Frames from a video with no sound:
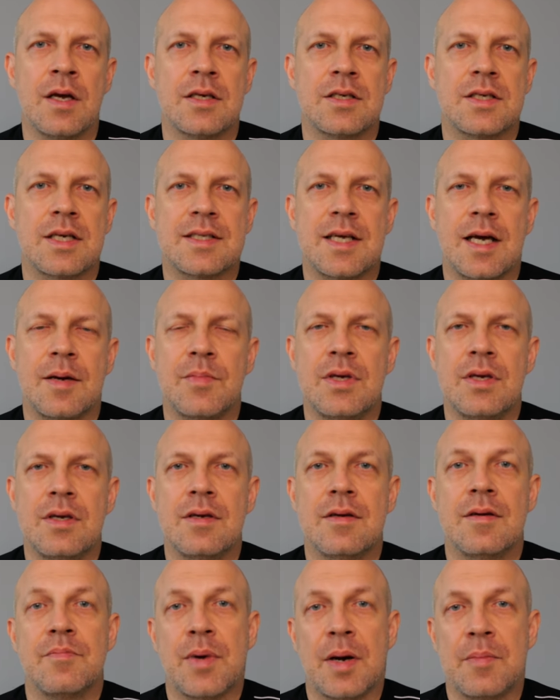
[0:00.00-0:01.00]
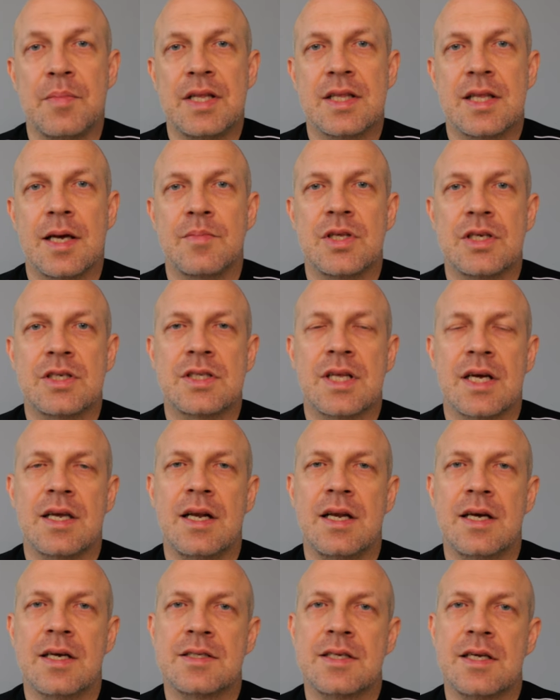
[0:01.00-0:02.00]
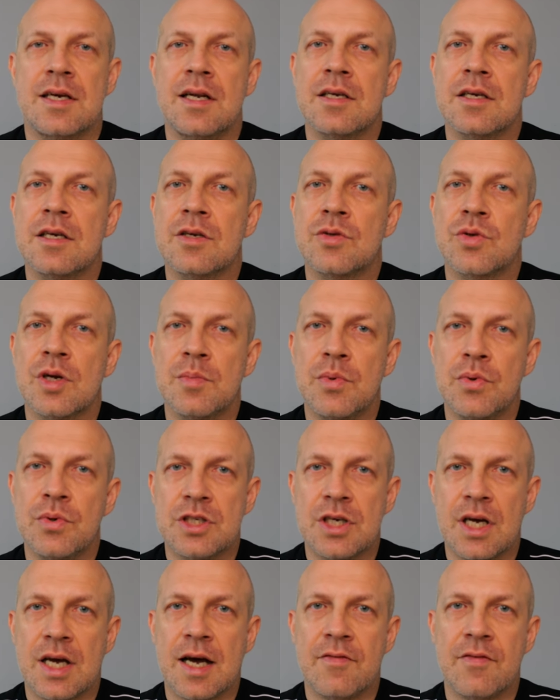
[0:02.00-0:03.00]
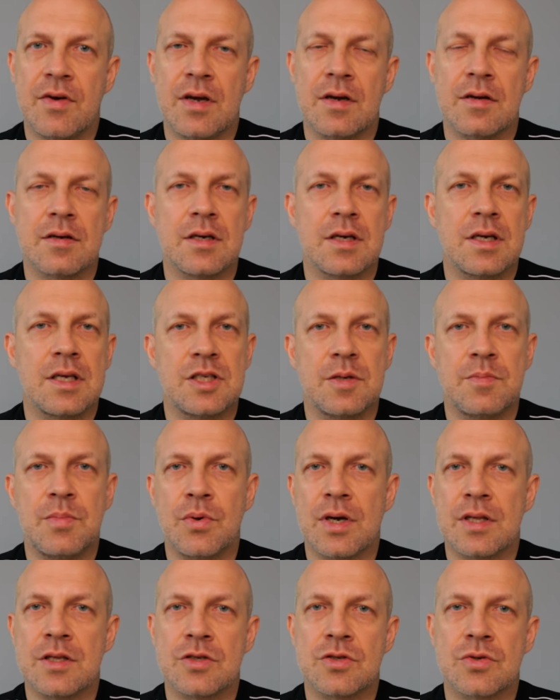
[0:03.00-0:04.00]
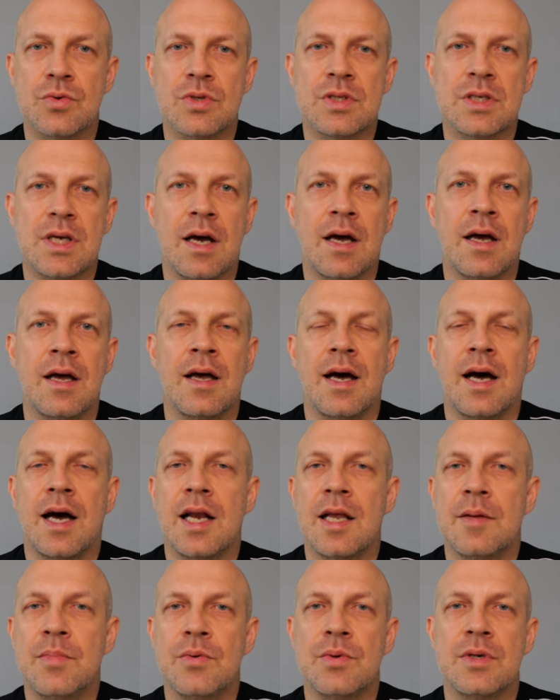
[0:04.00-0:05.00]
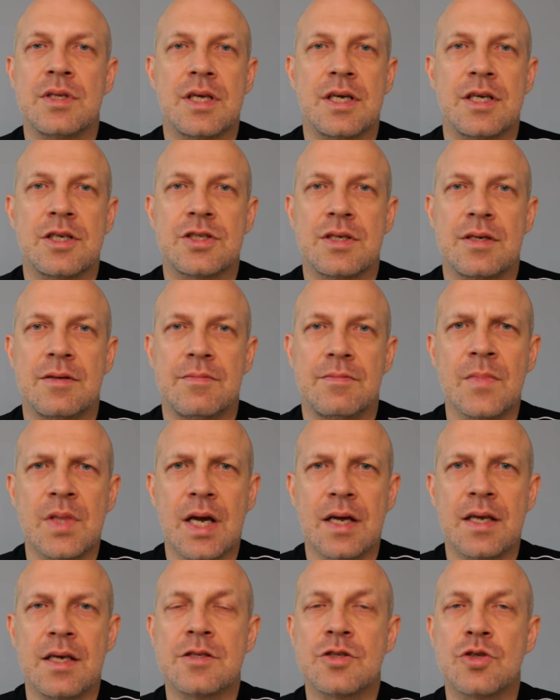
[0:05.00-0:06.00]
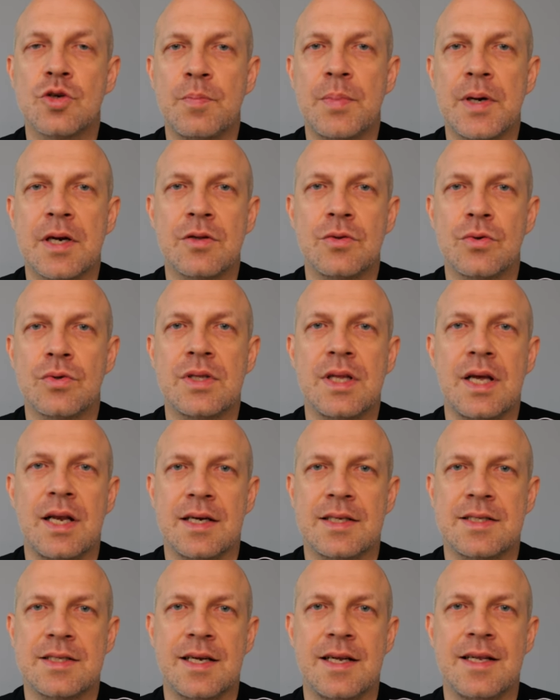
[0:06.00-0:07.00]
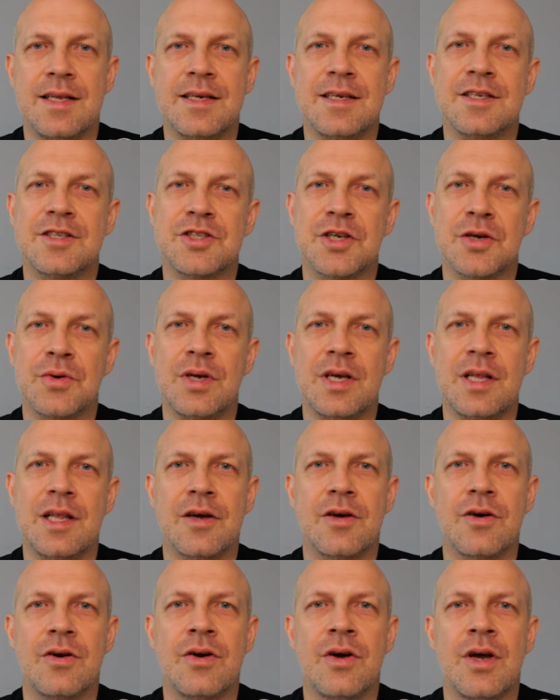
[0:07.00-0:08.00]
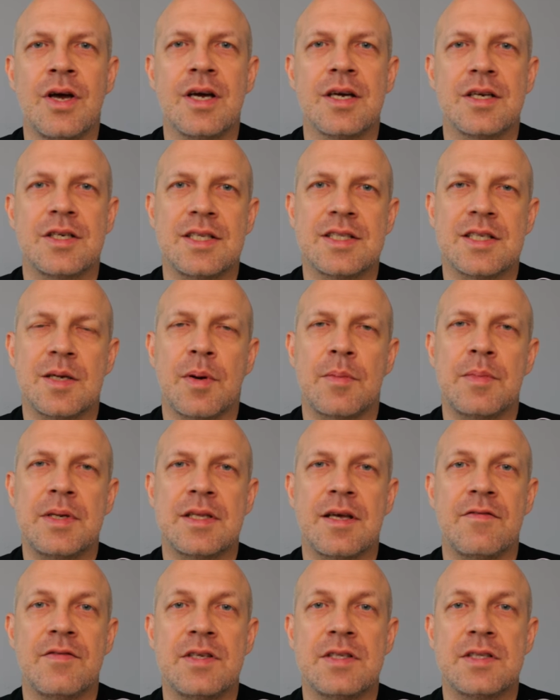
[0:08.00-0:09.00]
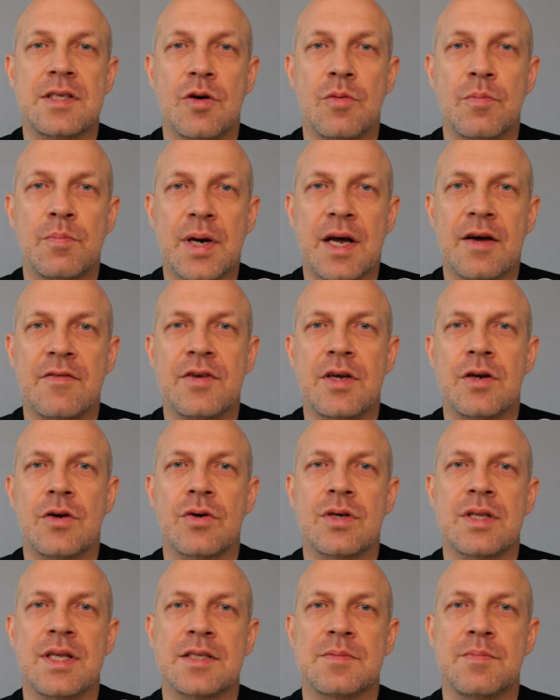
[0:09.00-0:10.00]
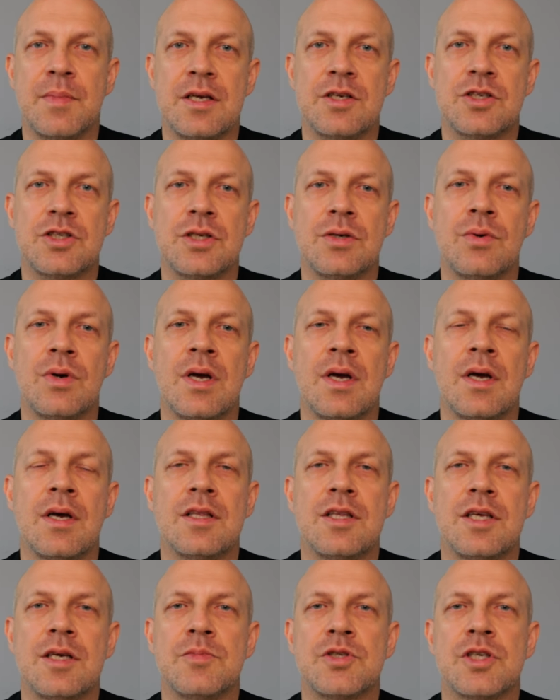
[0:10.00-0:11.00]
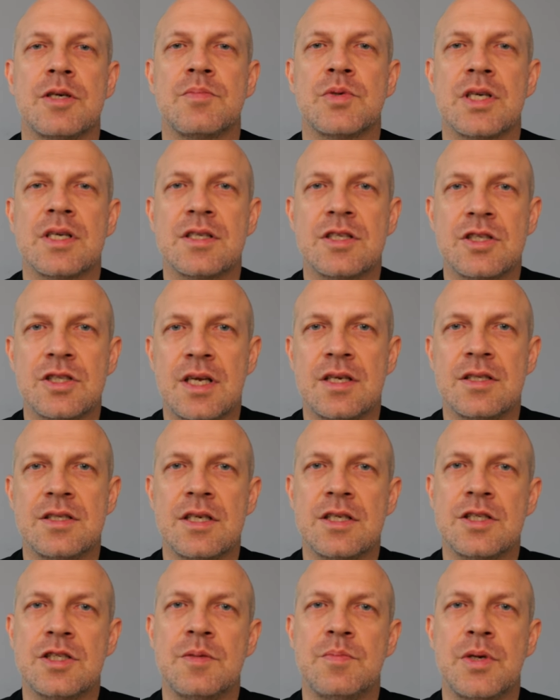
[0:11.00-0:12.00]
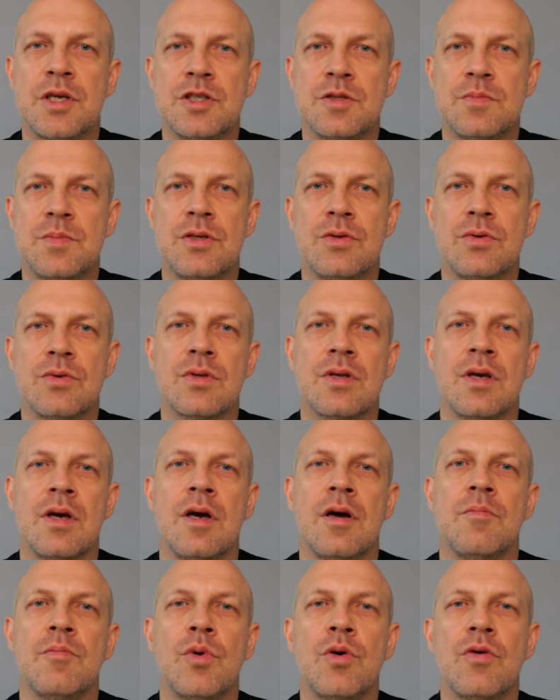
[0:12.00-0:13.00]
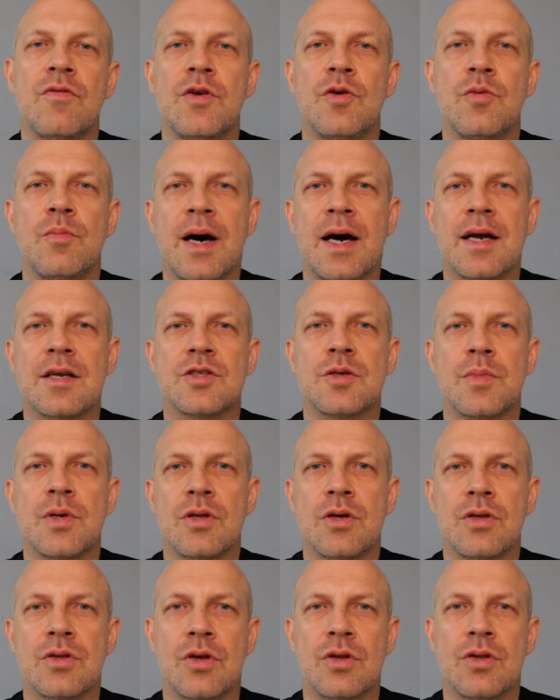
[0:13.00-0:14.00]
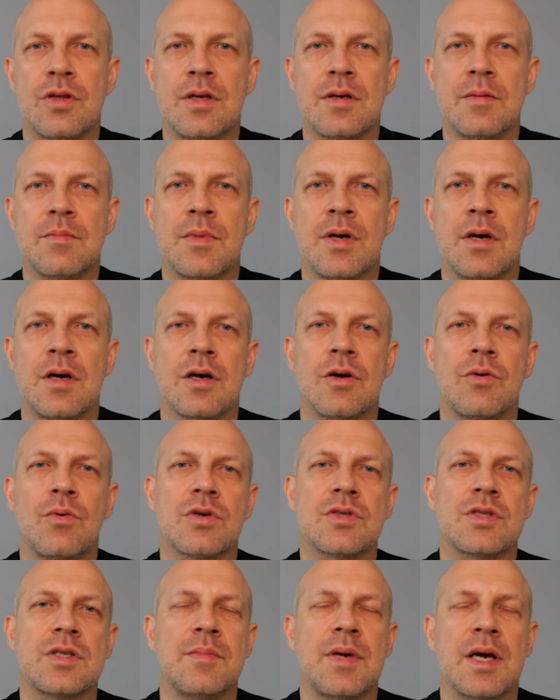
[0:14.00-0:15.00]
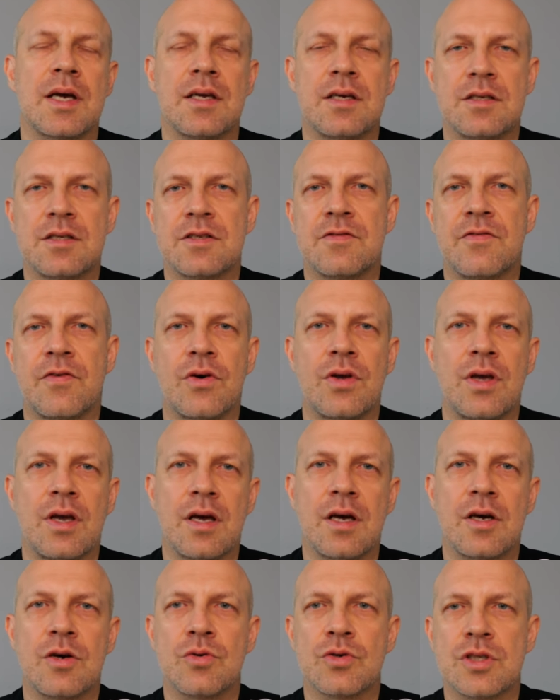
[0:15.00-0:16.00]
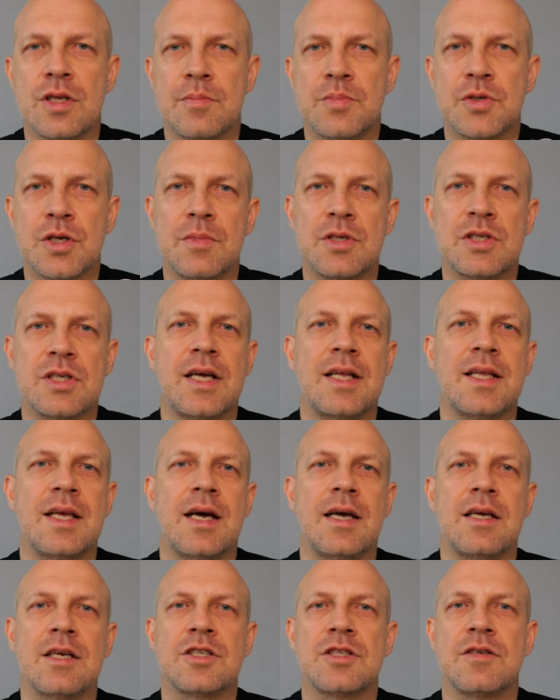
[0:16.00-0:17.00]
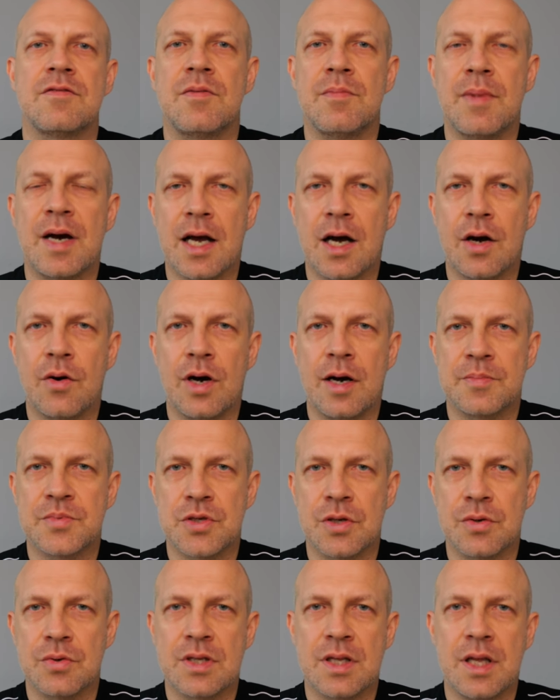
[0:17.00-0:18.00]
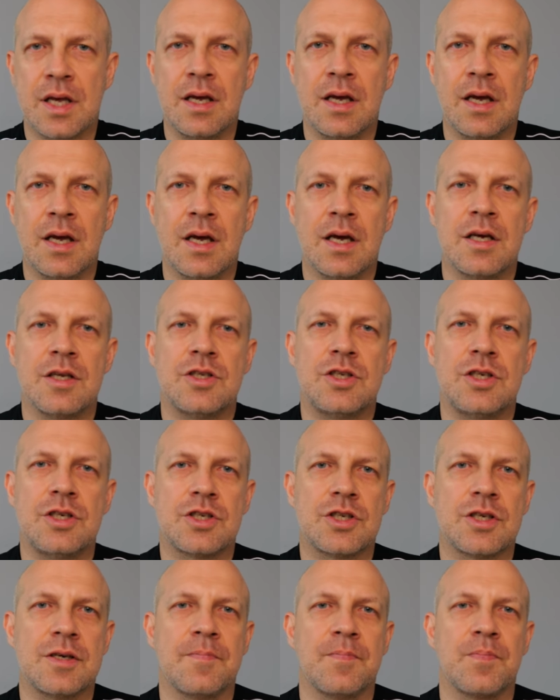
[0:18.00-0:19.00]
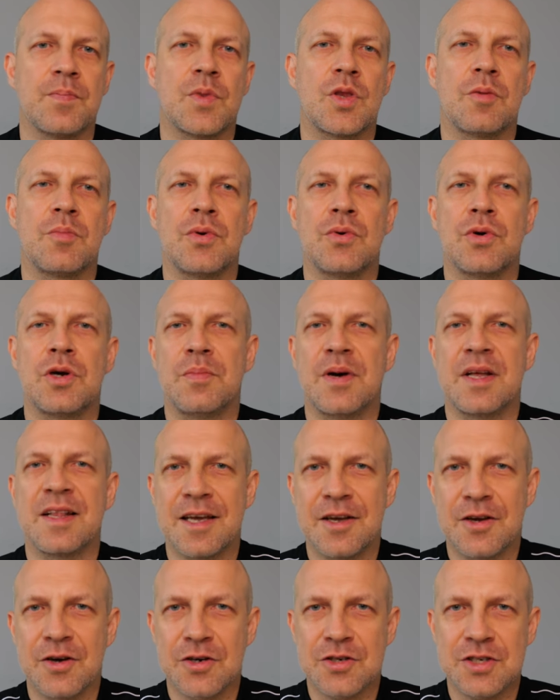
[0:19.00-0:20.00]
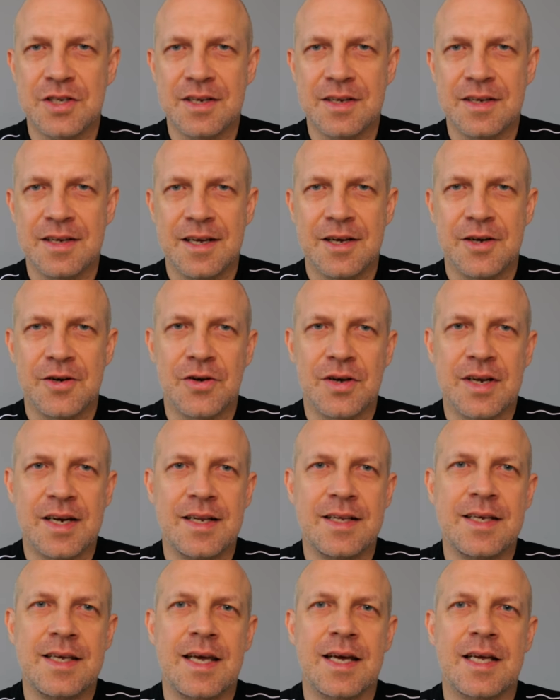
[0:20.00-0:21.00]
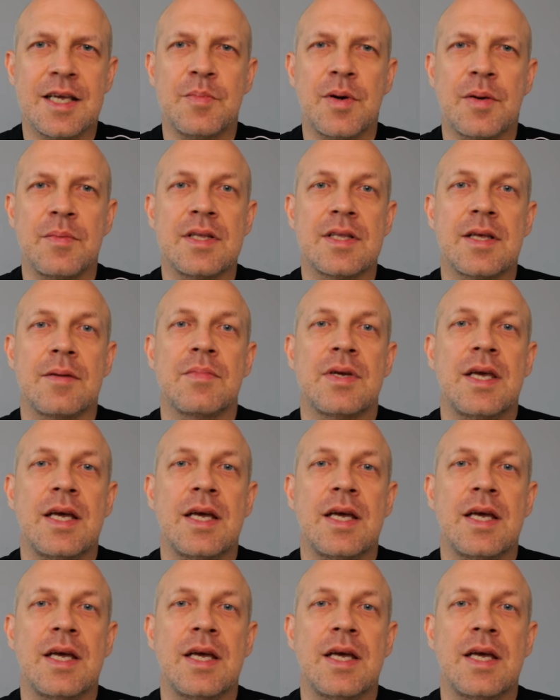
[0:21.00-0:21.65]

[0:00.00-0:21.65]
Czasami pamiętam też takie lekcje religii, które były ciekawe, gdzie była dyskusja, ale były też takie super nudne lekcje religii. Szczególnie jednego księdza, pamiętam w liceum, prawie rok nas męczył tym, że przez 45 minut mówił bardzo monotonnym głosem jakieś swoje różne przemyślenia i jeszcze wymagał absolutnej ciszy. To był chyba najgorszy rok religii, jaki pamiętam.